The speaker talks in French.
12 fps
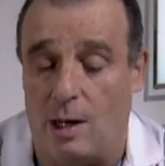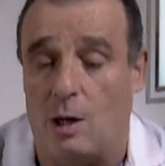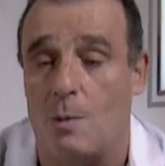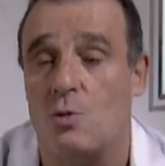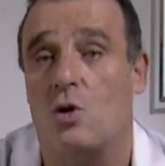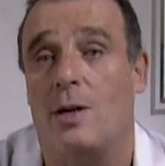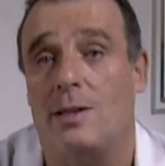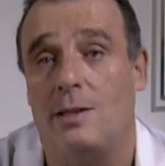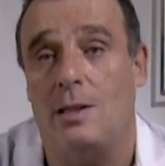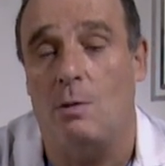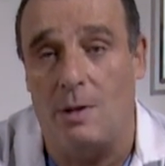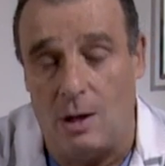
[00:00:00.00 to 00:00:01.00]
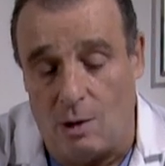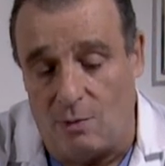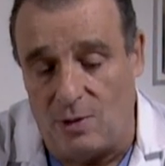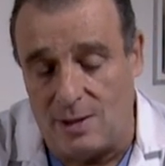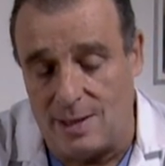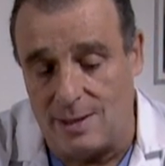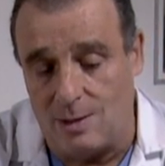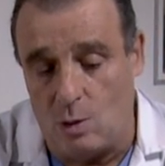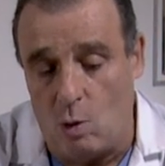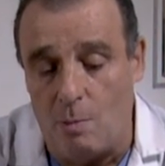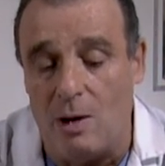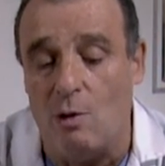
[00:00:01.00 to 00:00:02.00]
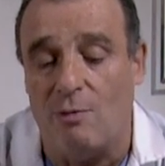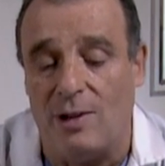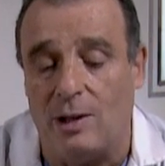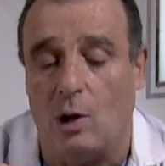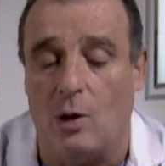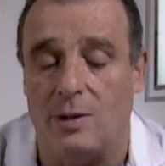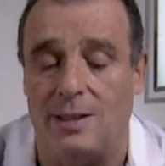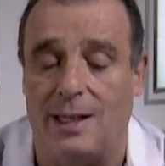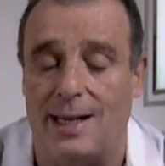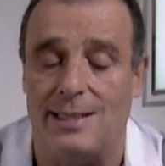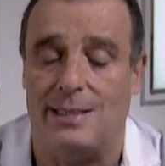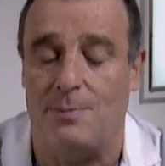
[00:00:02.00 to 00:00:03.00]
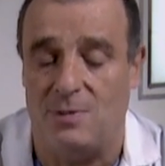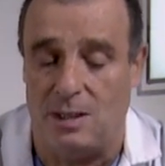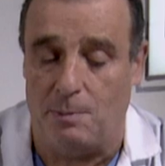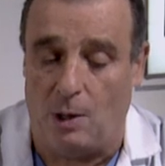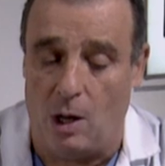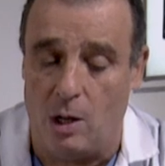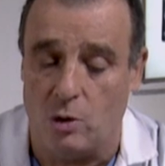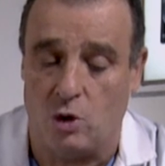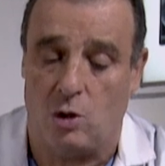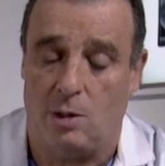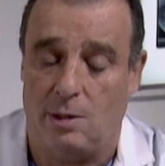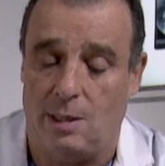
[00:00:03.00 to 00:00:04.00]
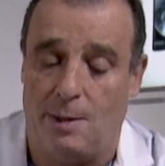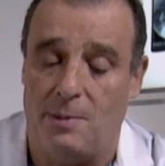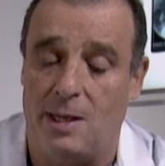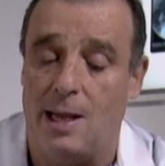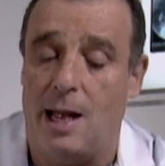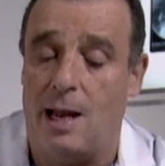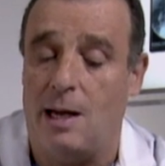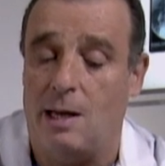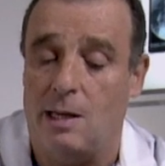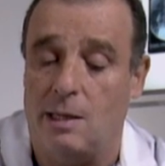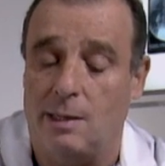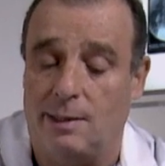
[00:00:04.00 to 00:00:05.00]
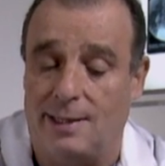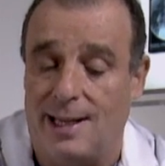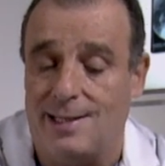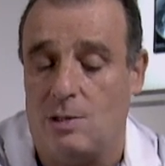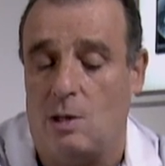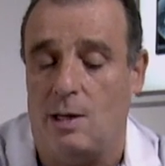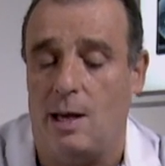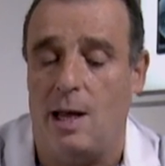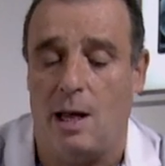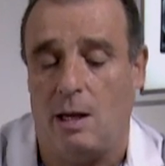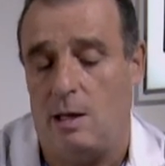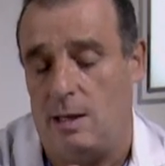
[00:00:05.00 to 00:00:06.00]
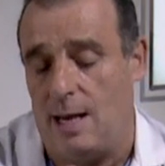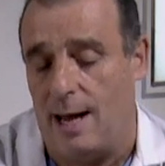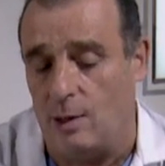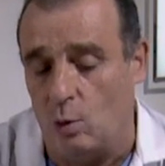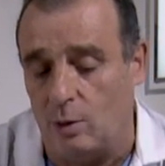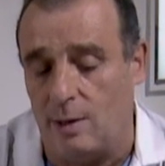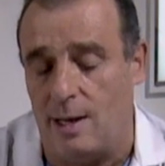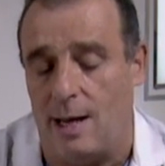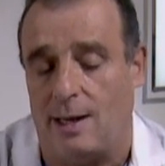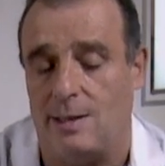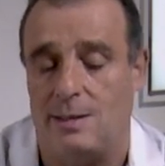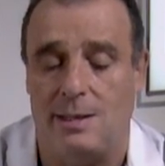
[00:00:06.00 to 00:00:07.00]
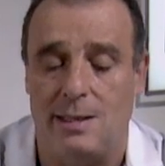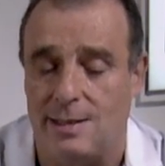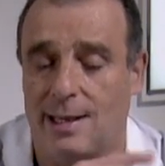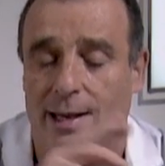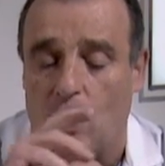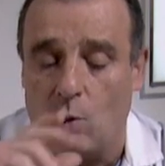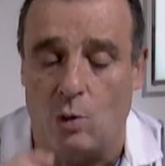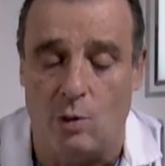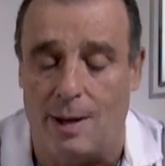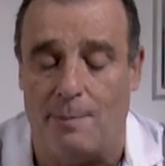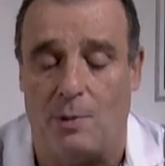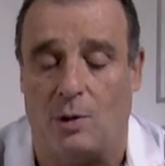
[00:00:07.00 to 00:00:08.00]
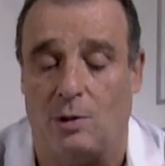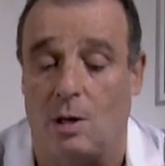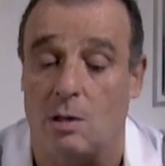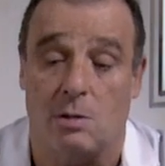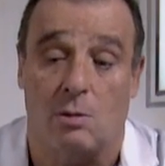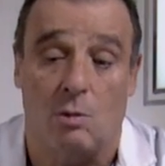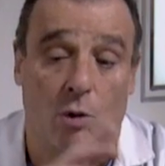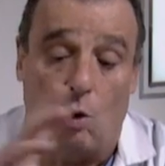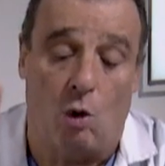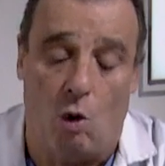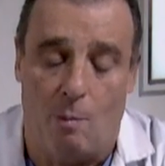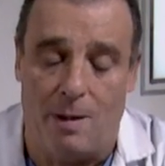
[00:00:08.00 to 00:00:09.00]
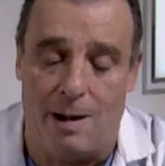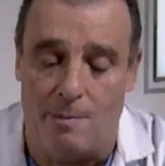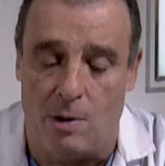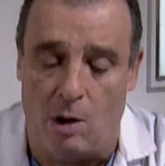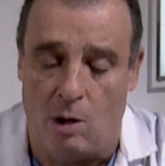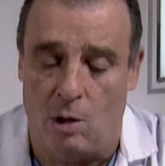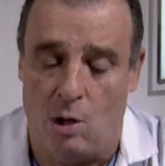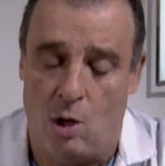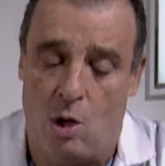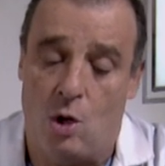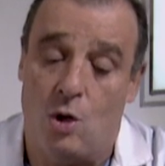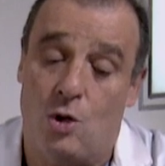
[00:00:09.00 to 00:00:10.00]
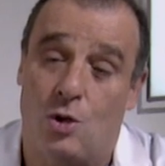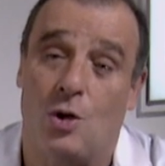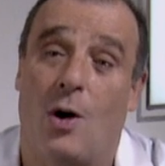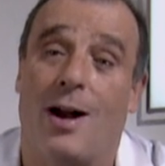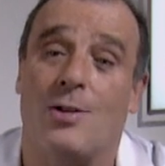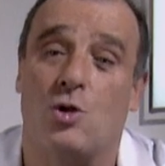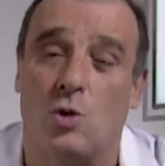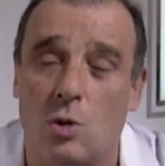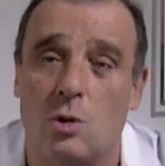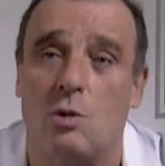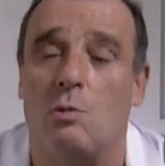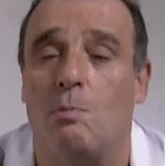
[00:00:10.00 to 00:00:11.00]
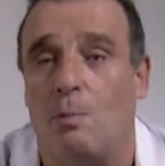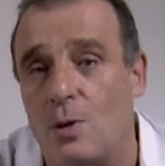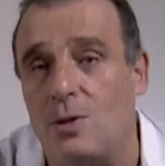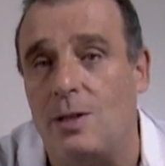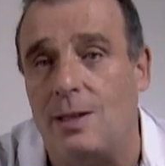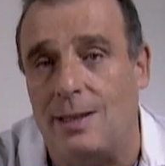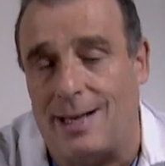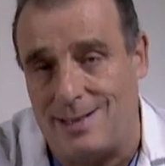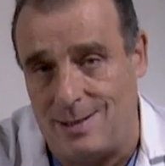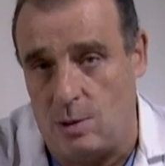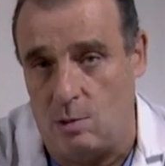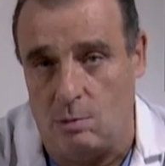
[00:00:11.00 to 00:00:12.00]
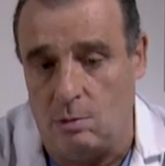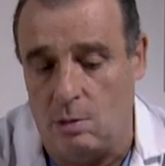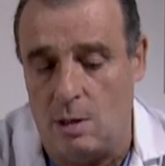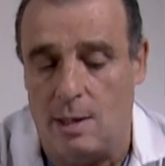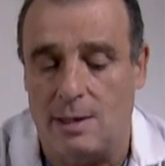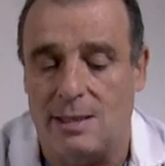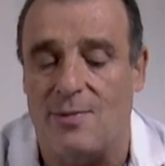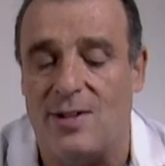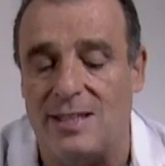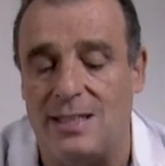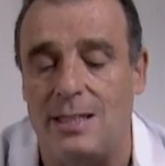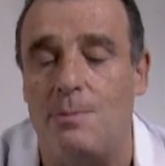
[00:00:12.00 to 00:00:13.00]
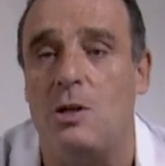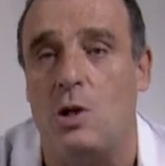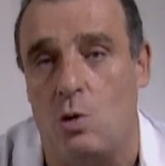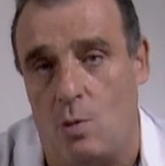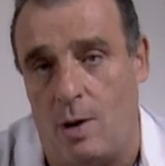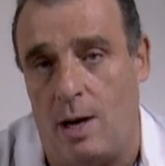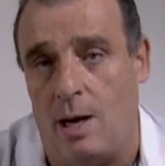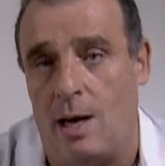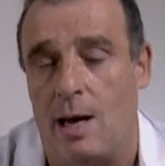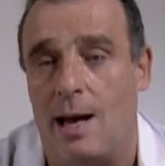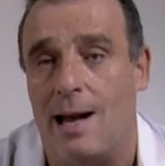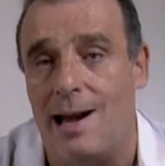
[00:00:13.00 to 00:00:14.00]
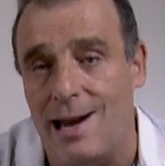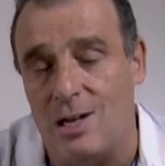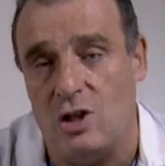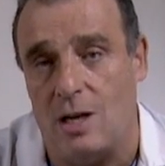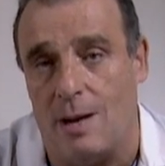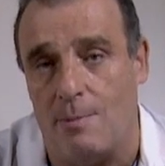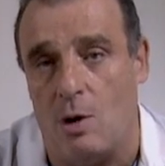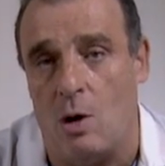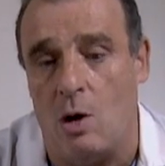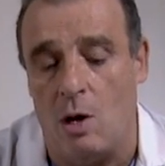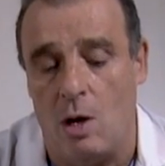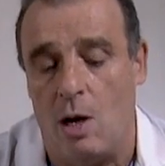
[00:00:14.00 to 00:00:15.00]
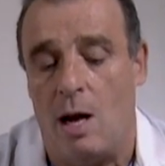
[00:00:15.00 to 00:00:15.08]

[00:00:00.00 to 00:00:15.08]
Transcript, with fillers: comme je l'ai dit, une meilleure fixation, mais le fait de retirer ces petites branches terminales d'un seul nerf, il y a un autre nerf ici, ça n'a aucune importance globalement, sera juste une petite action, ça va diminuer légèrement